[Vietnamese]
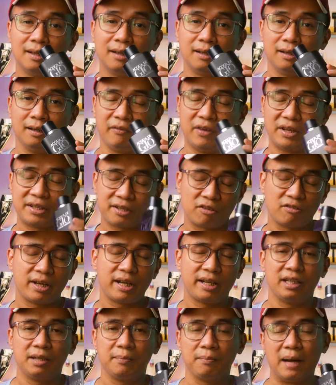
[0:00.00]
Ở bên sau
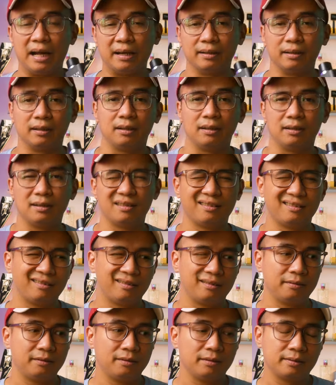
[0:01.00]
này thì bản
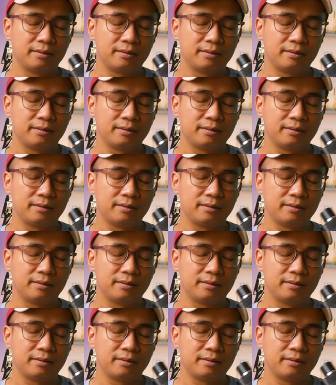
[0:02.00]
uh,